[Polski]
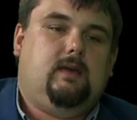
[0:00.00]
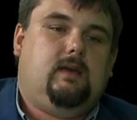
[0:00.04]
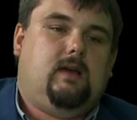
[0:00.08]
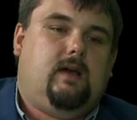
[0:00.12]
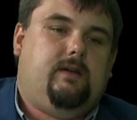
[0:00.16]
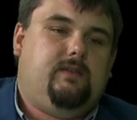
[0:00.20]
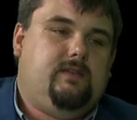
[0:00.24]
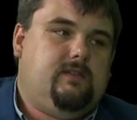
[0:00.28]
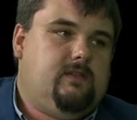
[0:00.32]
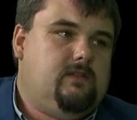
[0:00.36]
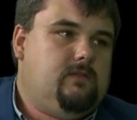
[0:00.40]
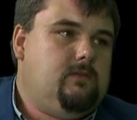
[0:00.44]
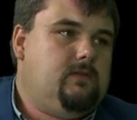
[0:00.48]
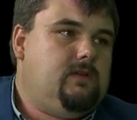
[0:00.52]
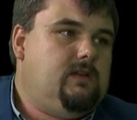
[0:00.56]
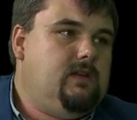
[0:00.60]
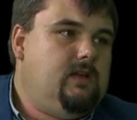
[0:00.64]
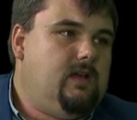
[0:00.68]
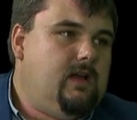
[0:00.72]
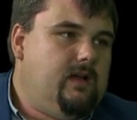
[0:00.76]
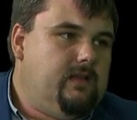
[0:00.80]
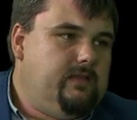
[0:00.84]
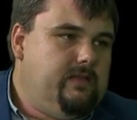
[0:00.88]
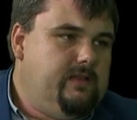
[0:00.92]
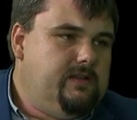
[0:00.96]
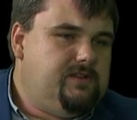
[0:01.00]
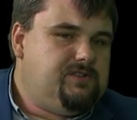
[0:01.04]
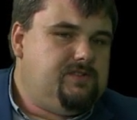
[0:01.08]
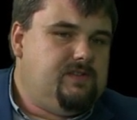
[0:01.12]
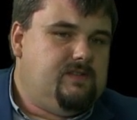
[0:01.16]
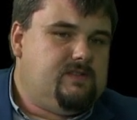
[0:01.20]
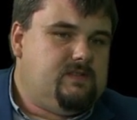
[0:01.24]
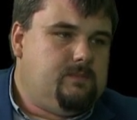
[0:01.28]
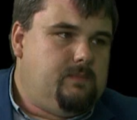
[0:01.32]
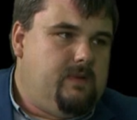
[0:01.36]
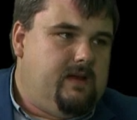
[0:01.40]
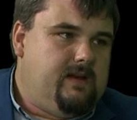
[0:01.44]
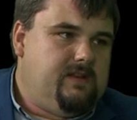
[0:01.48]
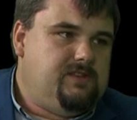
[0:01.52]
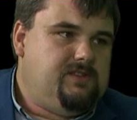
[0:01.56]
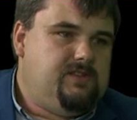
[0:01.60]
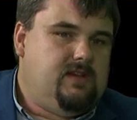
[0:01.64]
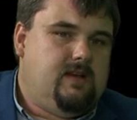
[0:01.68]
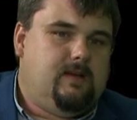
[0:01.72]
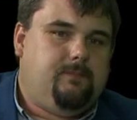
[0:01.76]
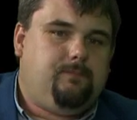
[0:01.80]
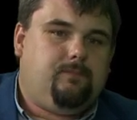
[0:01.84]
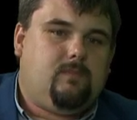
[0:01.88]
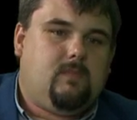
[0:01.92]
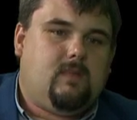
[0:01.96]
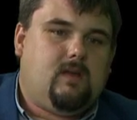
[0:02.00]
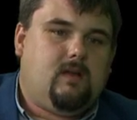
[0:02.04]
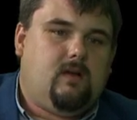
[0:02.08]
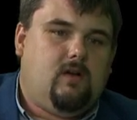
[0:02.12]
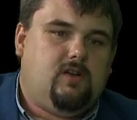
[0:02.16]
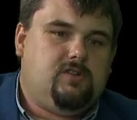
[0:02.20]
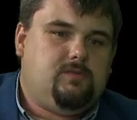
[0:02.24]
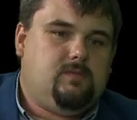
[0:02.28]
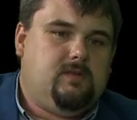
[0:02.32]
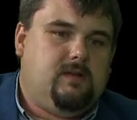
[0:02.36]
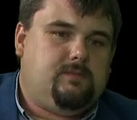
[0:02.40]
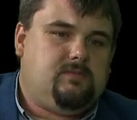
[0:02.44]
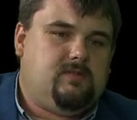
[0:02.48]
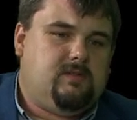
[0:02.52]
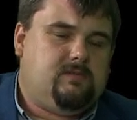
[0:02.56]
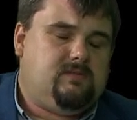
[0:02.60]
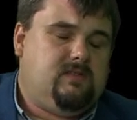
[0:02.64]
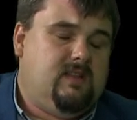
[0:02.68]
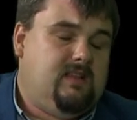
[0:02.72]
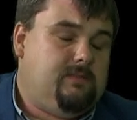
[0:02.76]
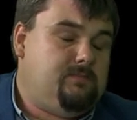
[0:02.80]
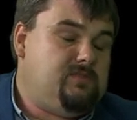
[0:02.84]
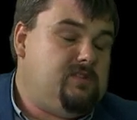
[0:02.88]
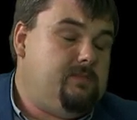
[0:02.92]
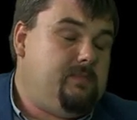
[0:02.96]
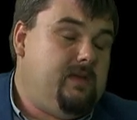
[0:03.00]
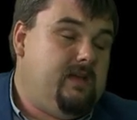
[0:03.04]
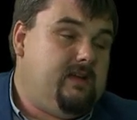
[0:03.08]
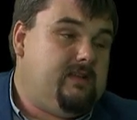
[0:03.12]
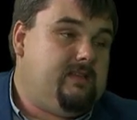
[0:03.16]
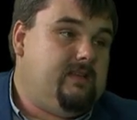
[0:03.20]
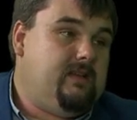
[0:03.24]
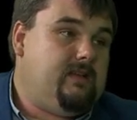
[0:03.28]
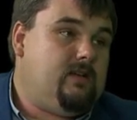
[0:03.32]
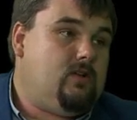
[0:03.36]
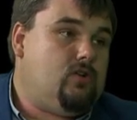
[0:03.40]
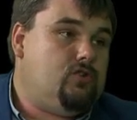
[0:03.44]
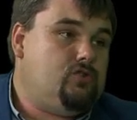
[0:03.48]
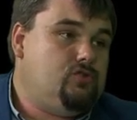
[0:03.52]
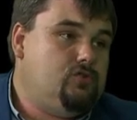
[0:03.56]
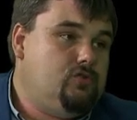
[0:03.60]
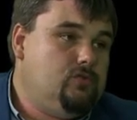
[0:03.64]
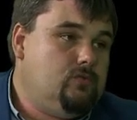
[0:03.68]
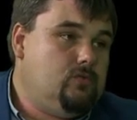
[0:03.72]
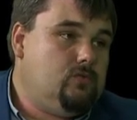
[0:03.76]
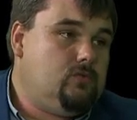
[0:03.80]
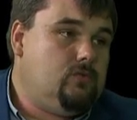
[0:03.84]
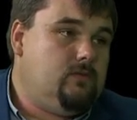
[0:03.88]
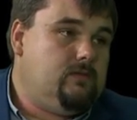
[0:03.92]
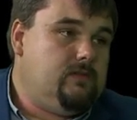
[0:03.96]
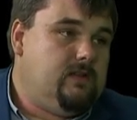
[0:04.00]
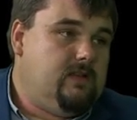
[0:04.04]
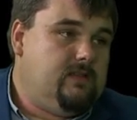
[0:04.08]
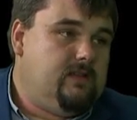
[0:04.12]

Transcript: A więc to są gigantyczne wsparcia, choćby na przykład na przepięknych kościółków na